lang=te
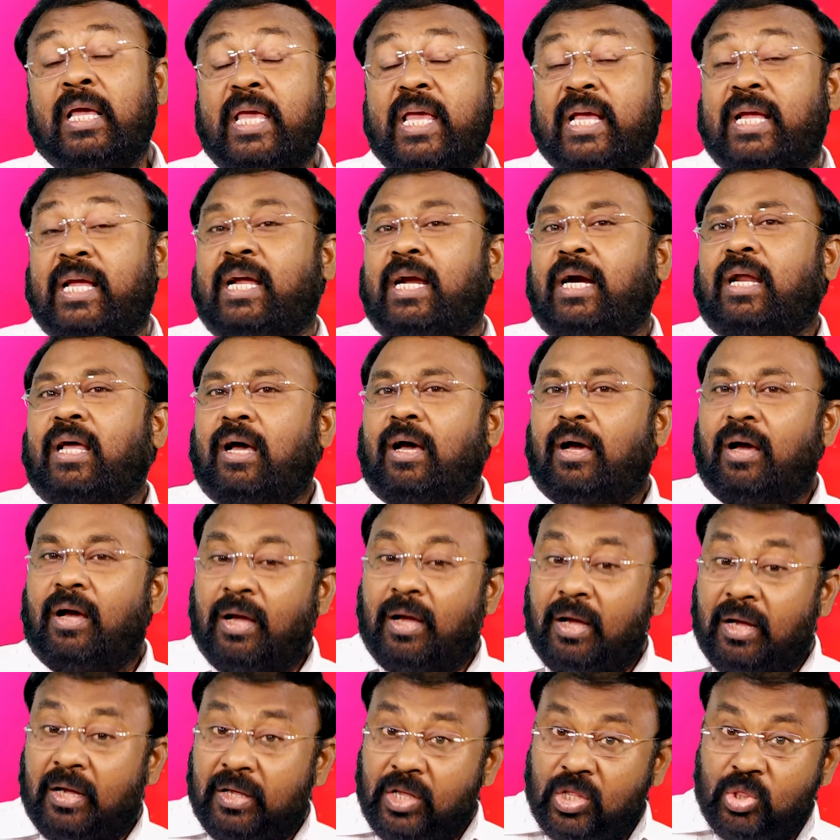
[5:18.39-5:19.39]
ఇక్కడ
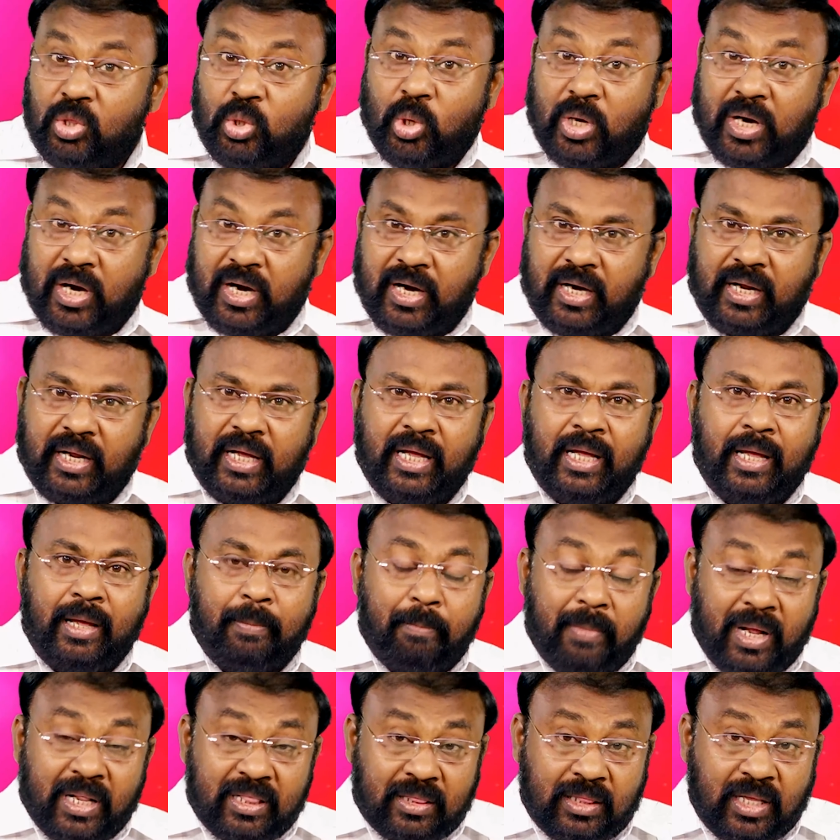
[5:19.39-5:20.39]
ఎందుకంటే
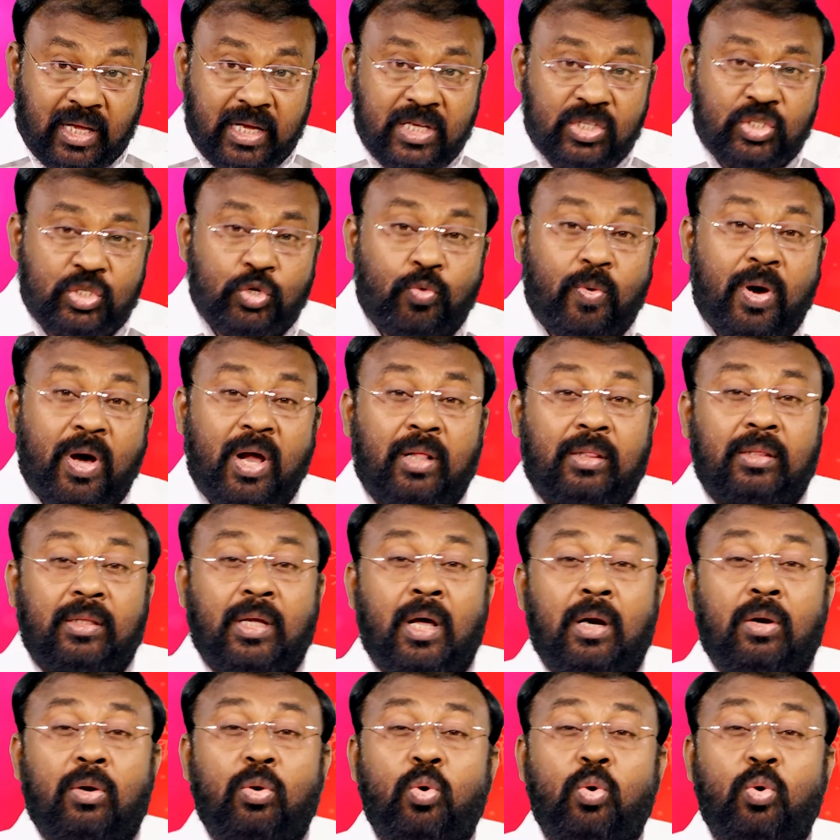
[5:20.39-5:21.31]
మత్తయి సువార్త